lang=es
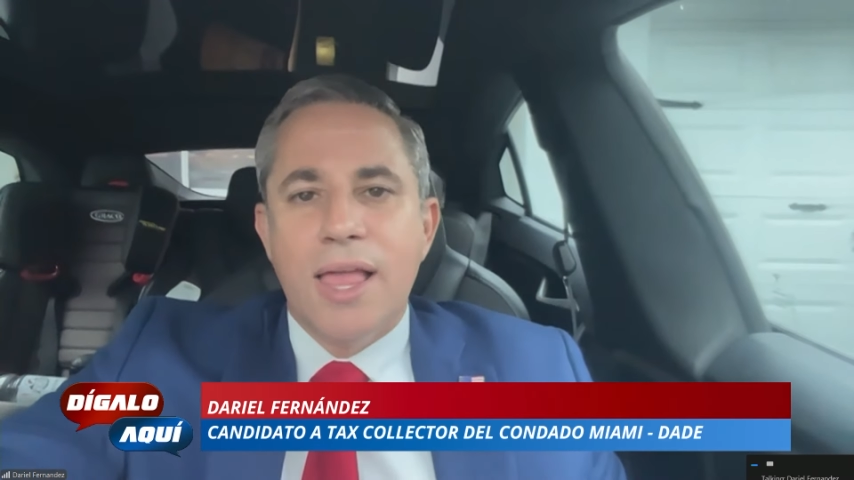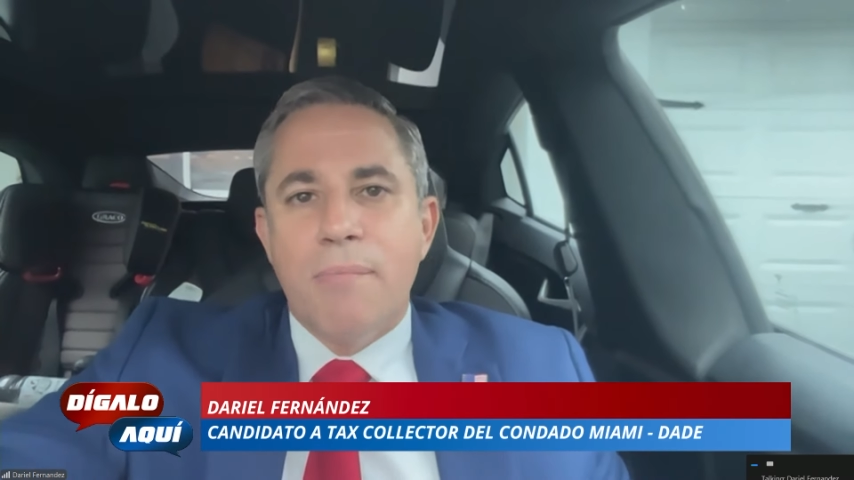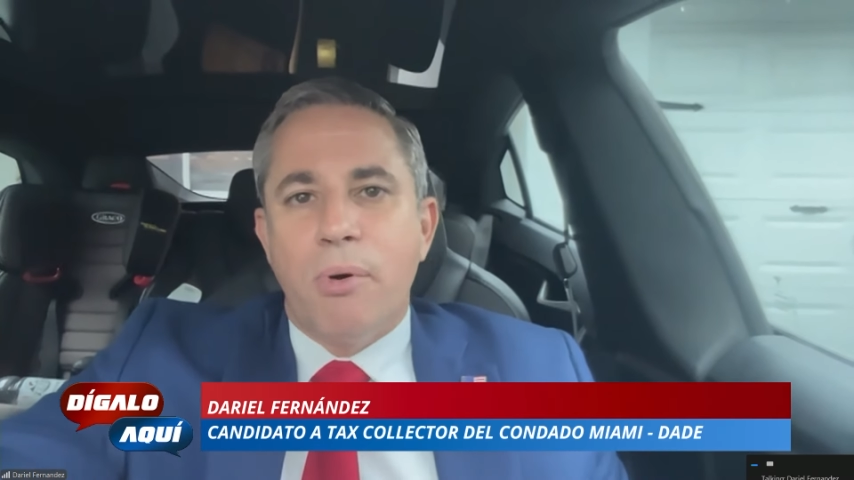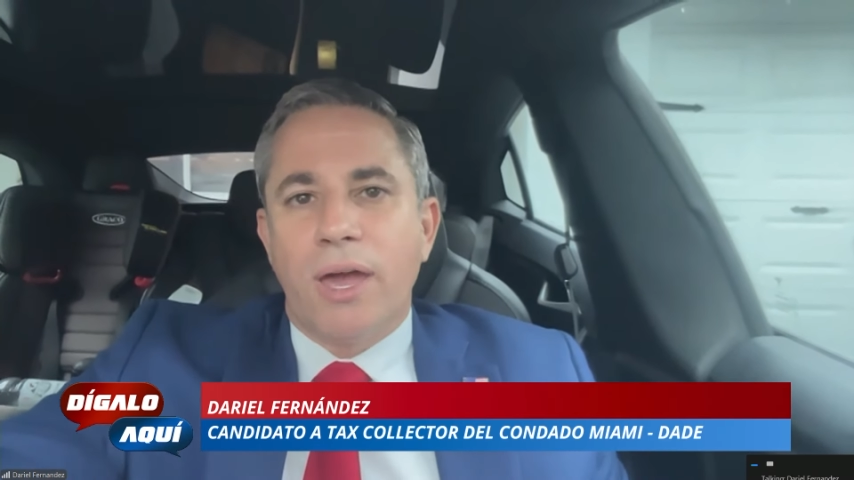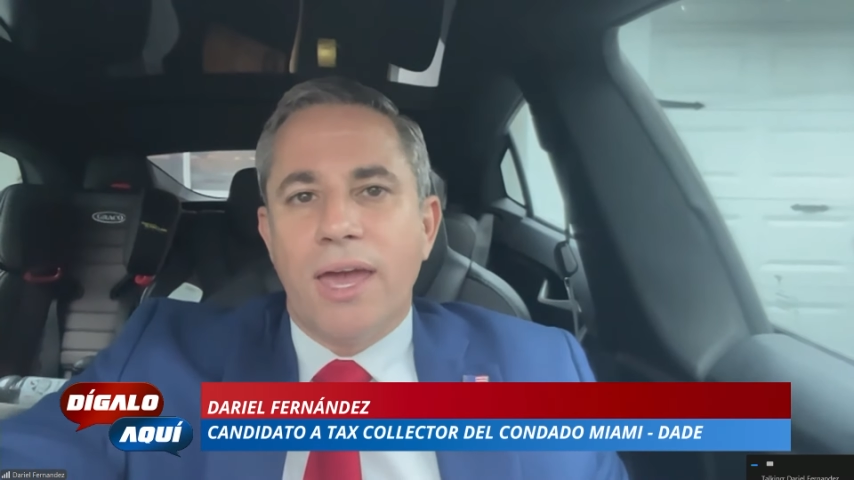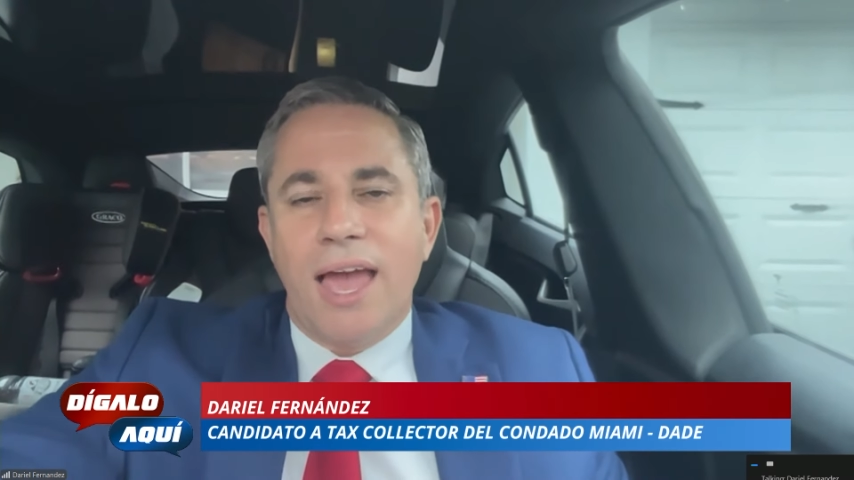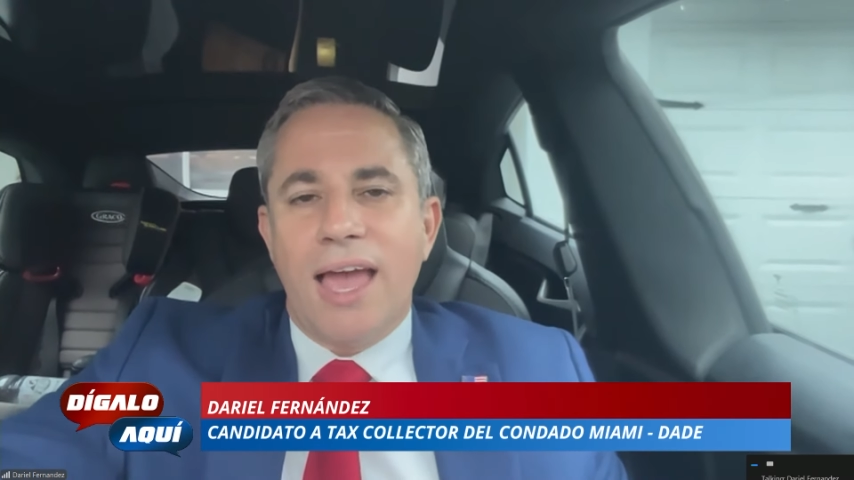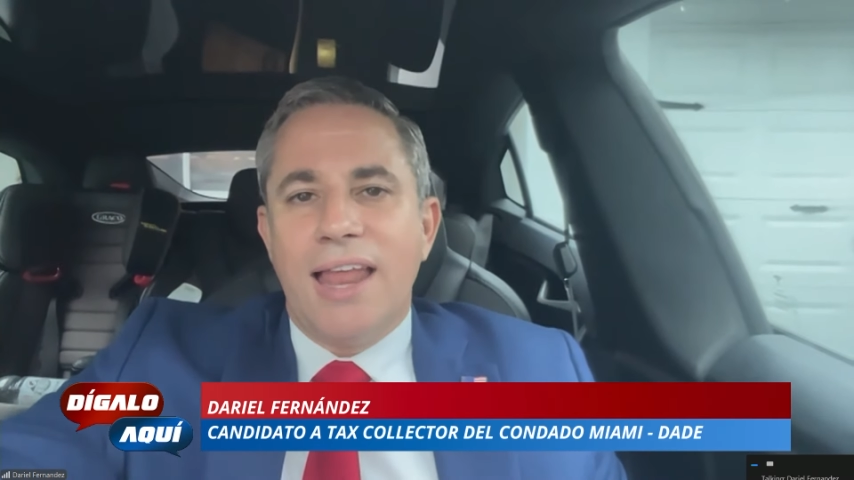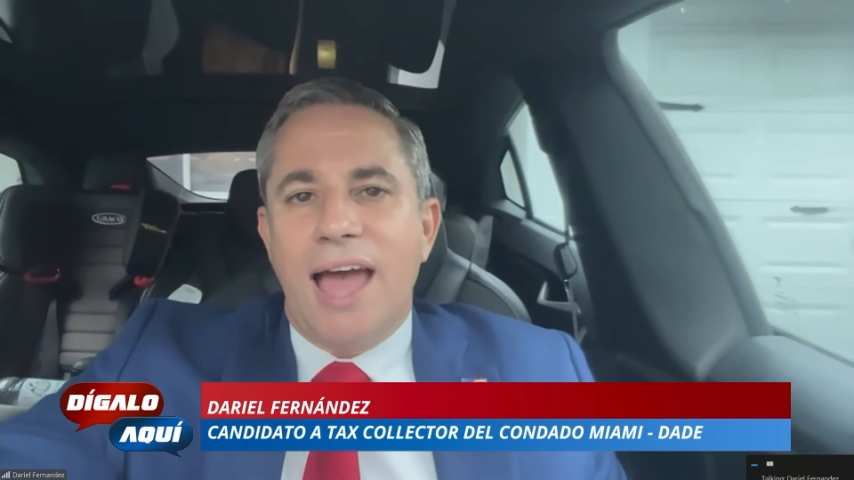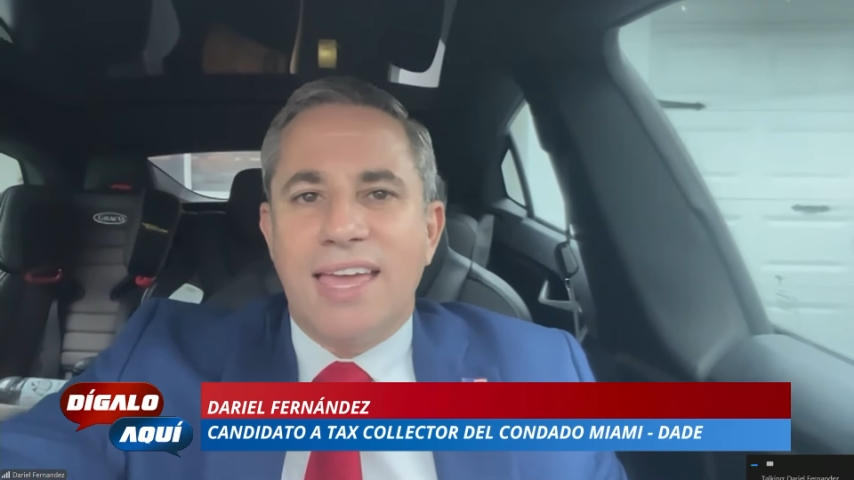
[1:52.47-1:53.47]
porque
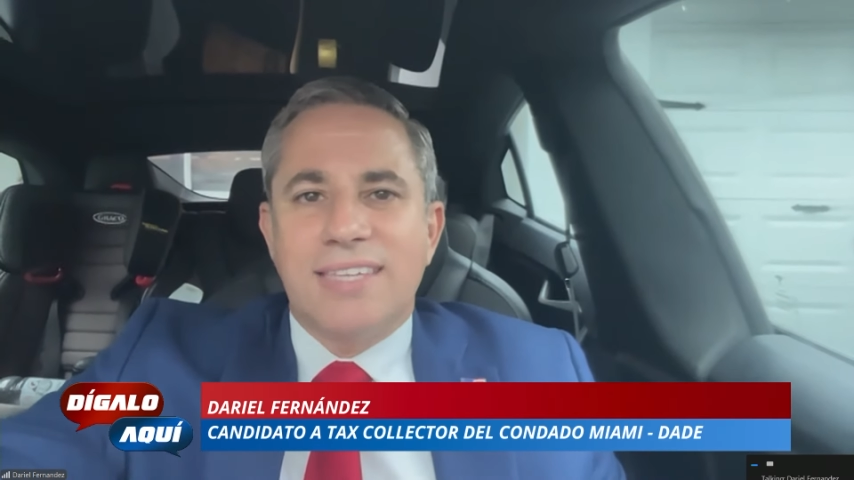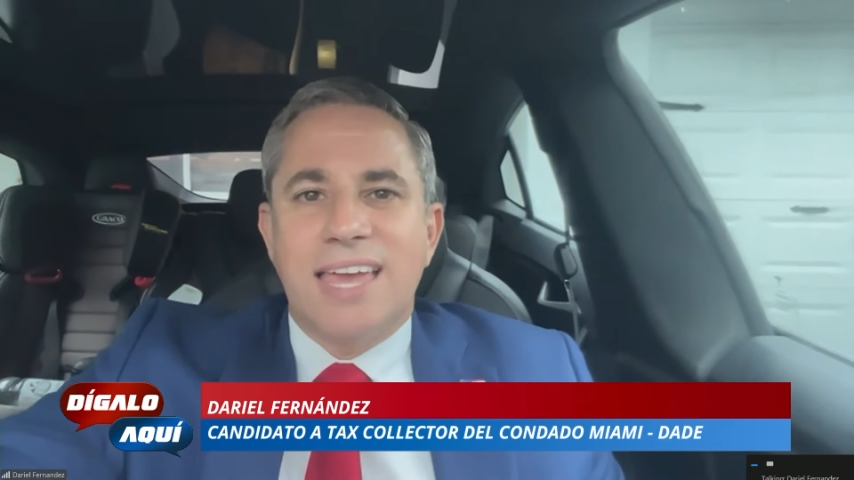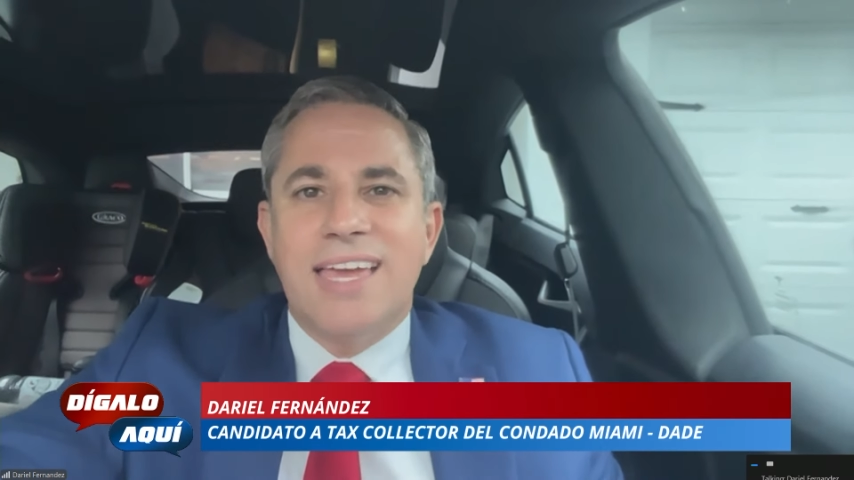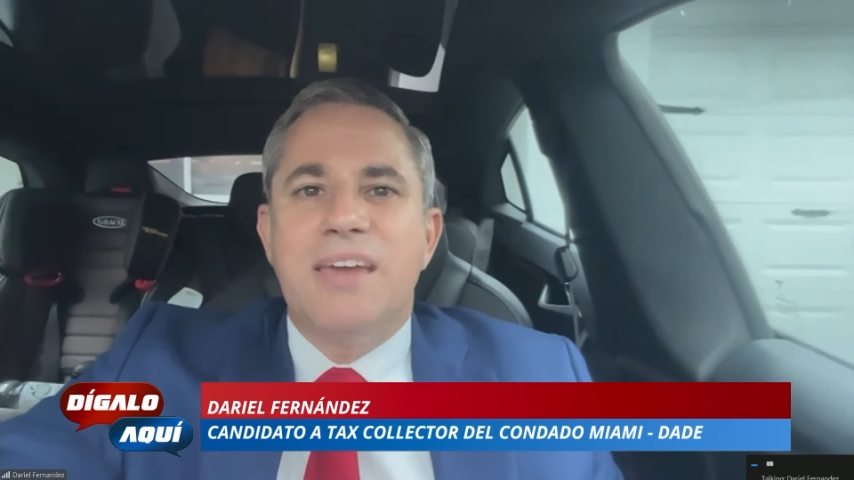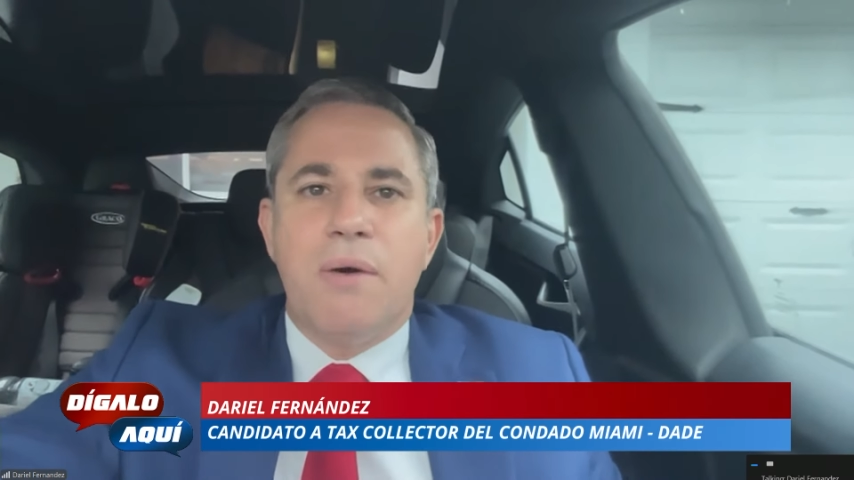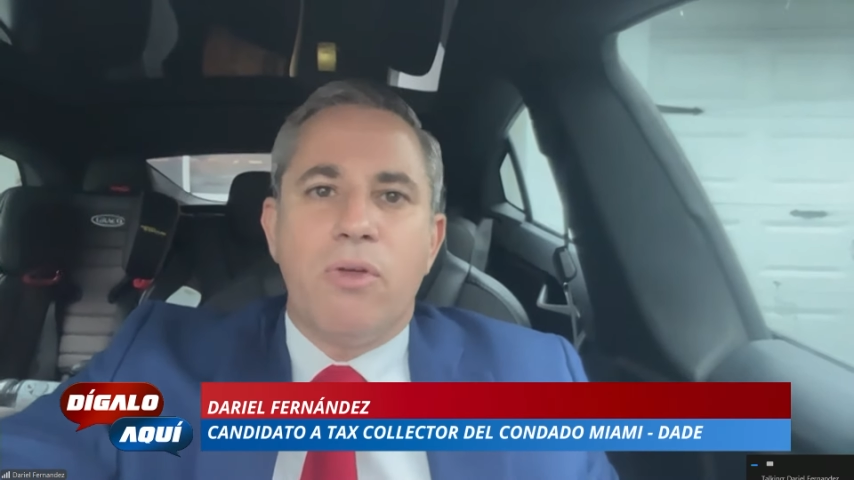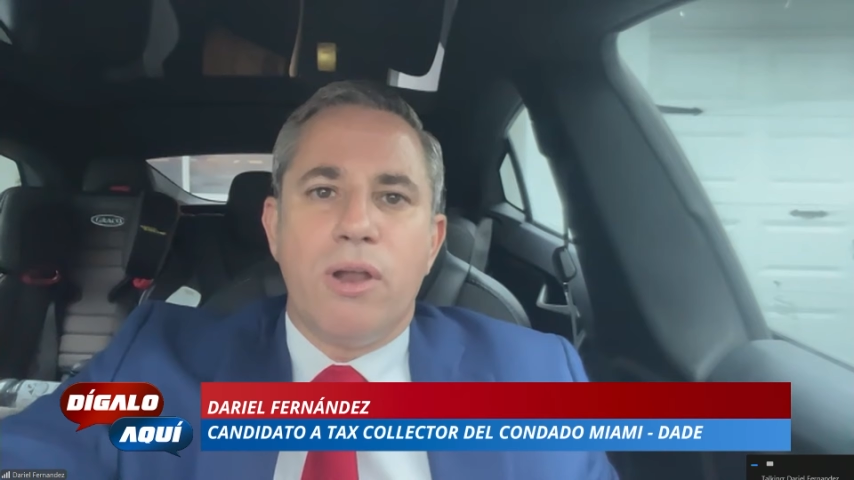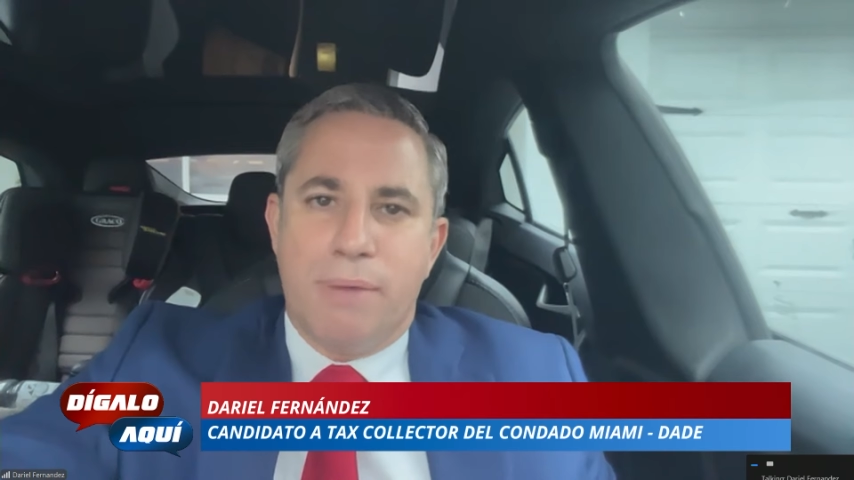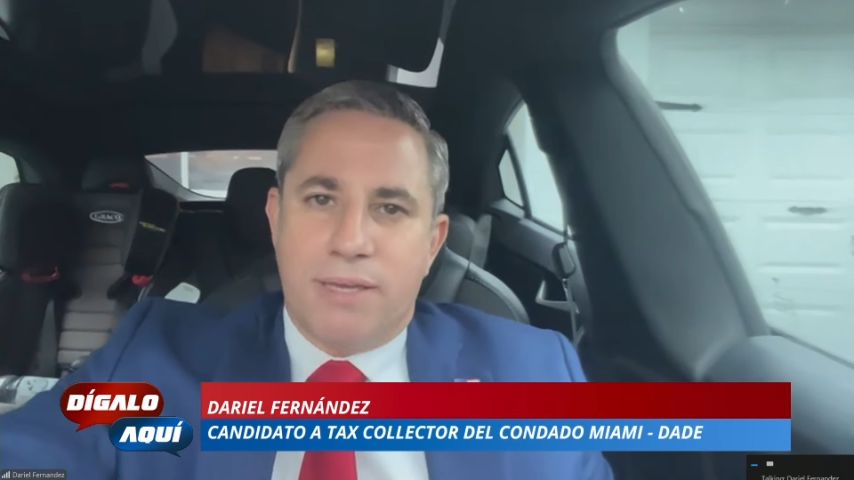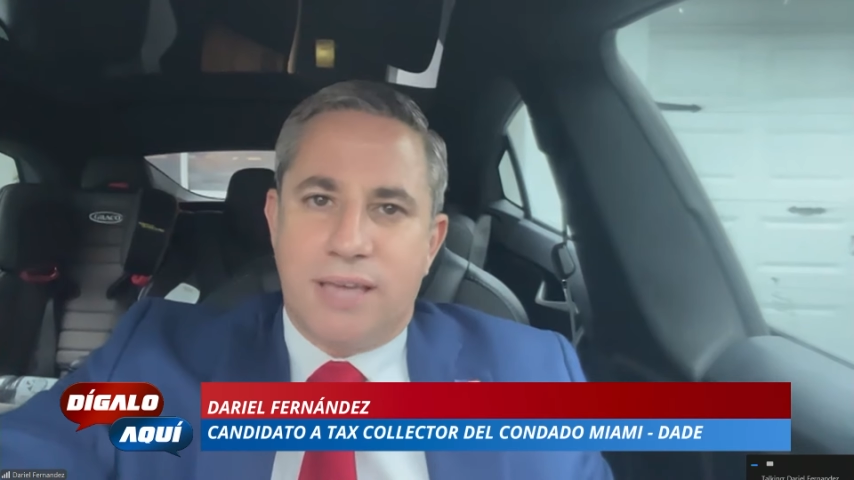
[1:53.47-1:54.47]
eh, hay que seguir llevándole
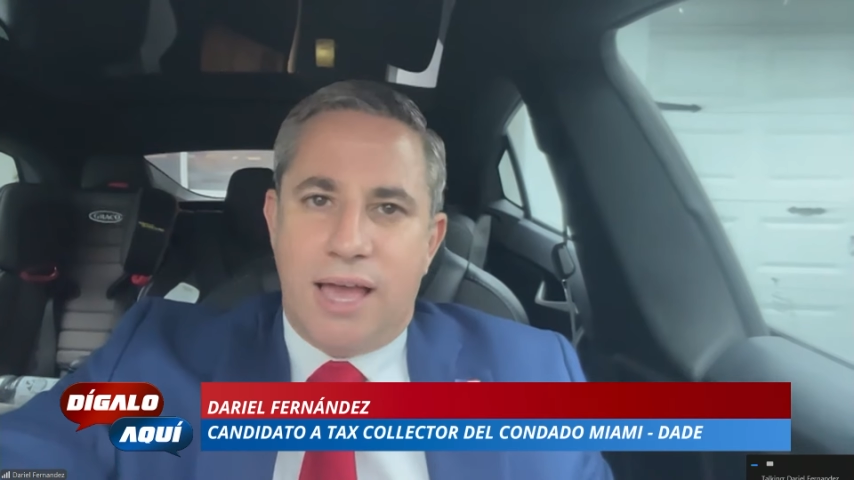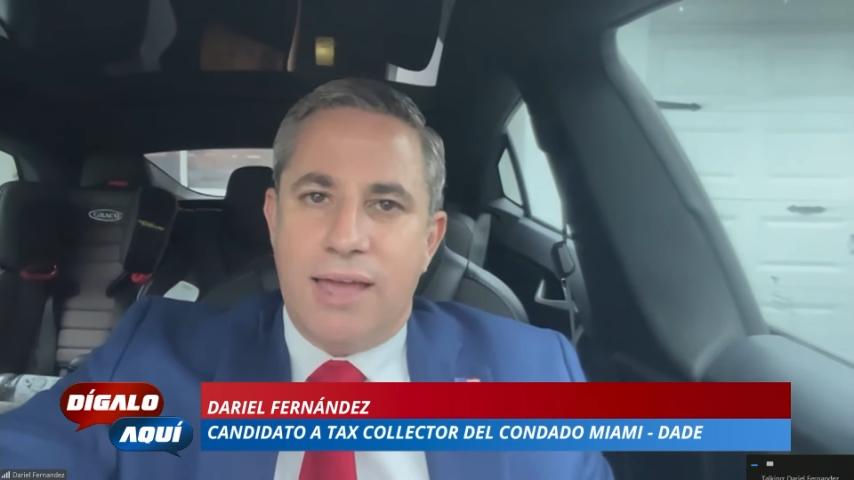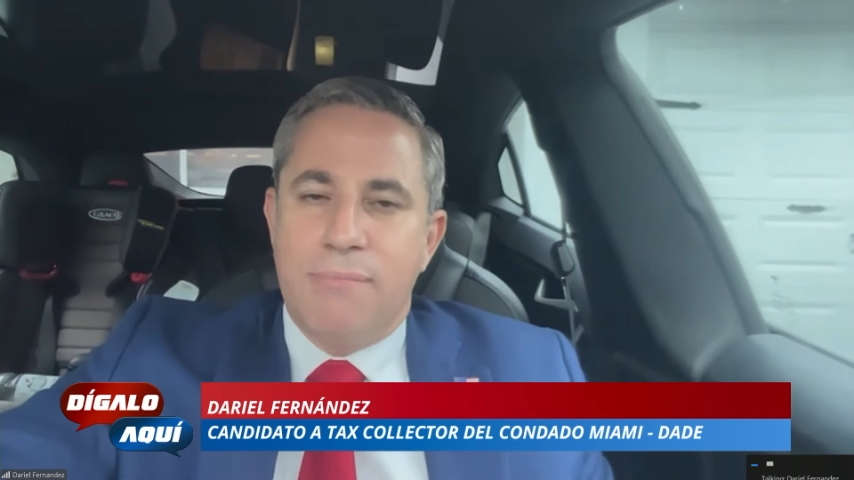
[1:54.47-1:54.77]
el mensaje.